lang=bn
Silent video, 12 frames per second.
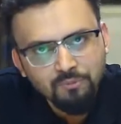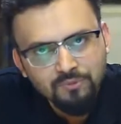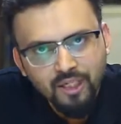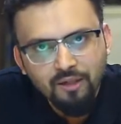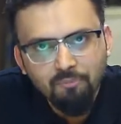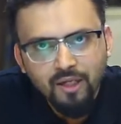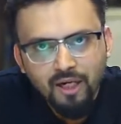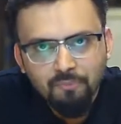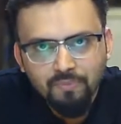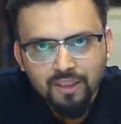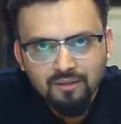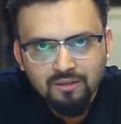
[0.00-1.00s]
টেন
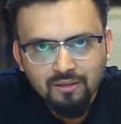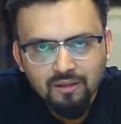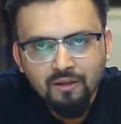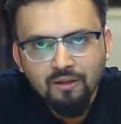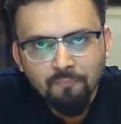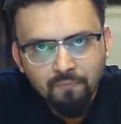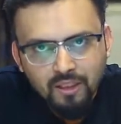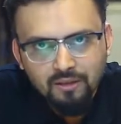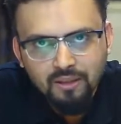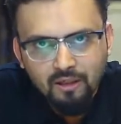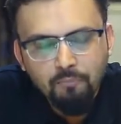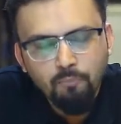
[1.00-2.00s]
মেগাপিক্সেল
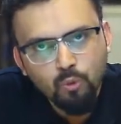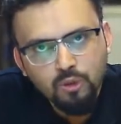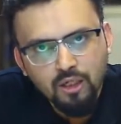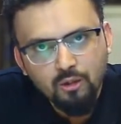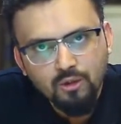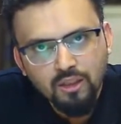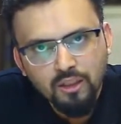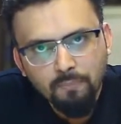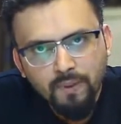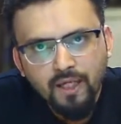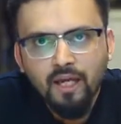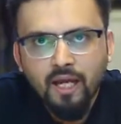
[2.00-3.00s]
দিয়ে বোঝানো যেতে
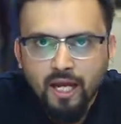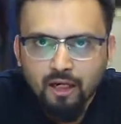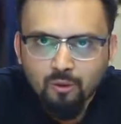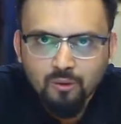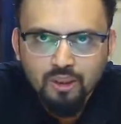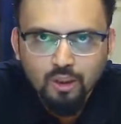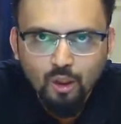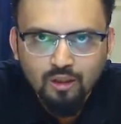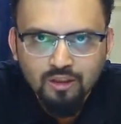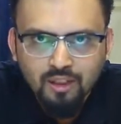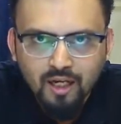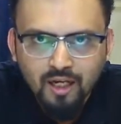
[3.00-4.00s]
পারে এক কোটি
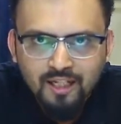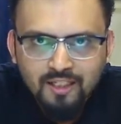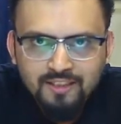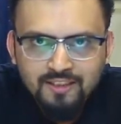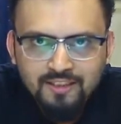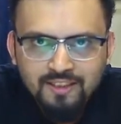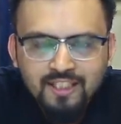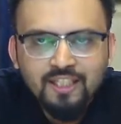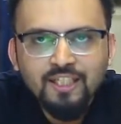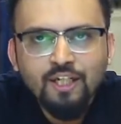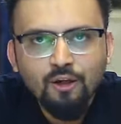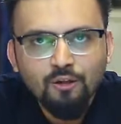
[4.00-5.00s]
দশ লাখ
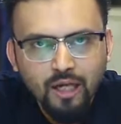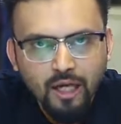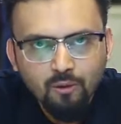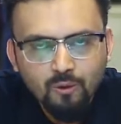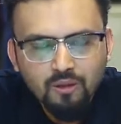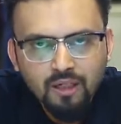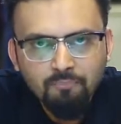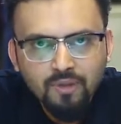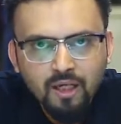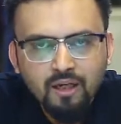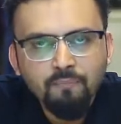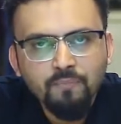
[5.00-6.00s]
তো এখন
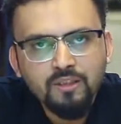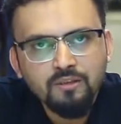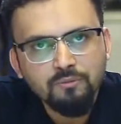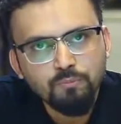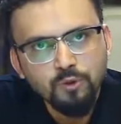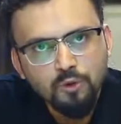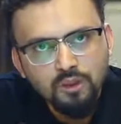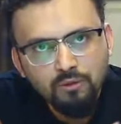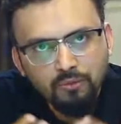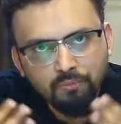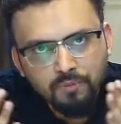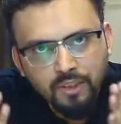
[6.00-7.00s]
আমরা যদি
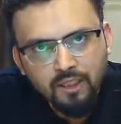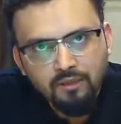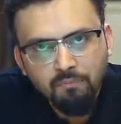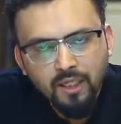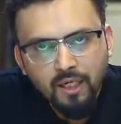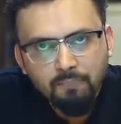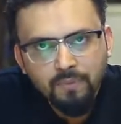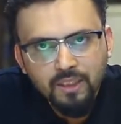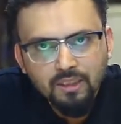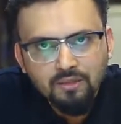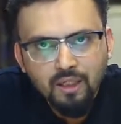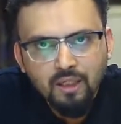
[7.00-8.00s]
টেন
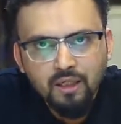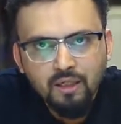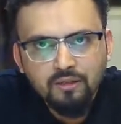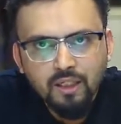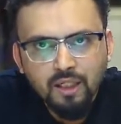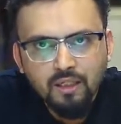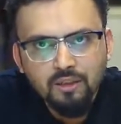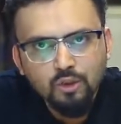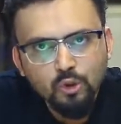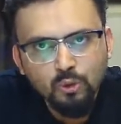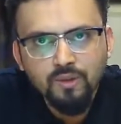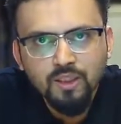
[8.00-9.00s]
মেগাপিক্সেলের থেকে একটা
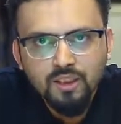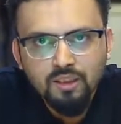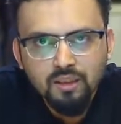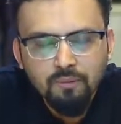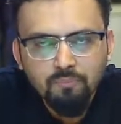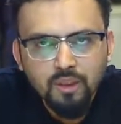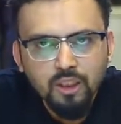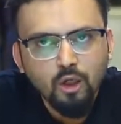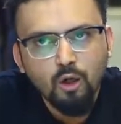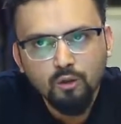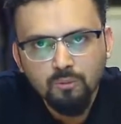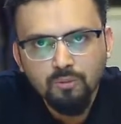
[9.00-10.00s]
ছবির হিসাব নেই
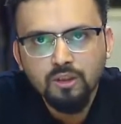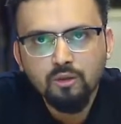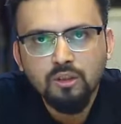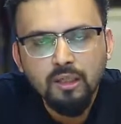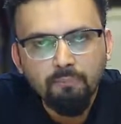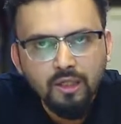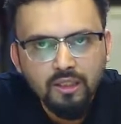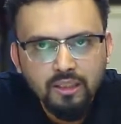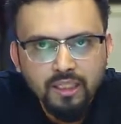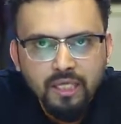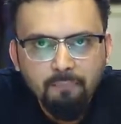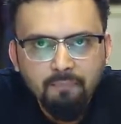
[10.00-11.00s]
অথবা যদি আমরা
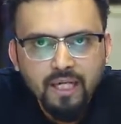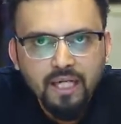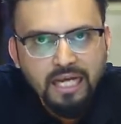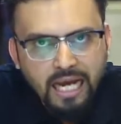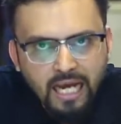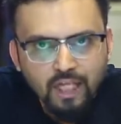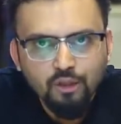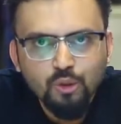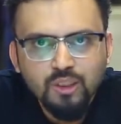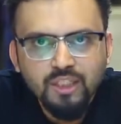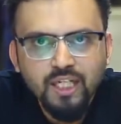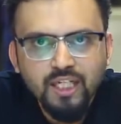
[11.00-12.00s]
একটা ক্যামেরার গায়ে
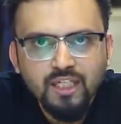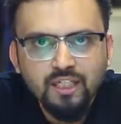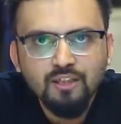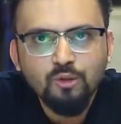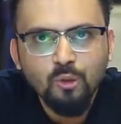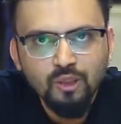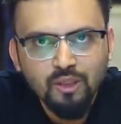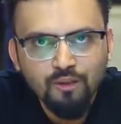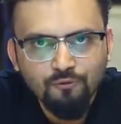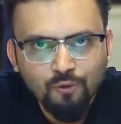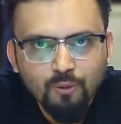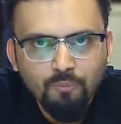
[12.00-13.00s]
যদি দেখি টোয়েন্টি
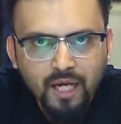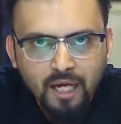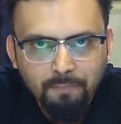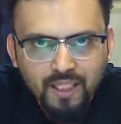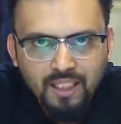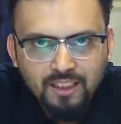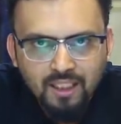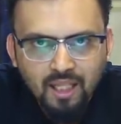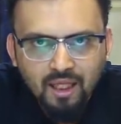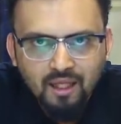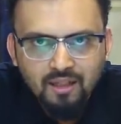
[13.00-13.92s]
ফোর মেগাপিক্সেল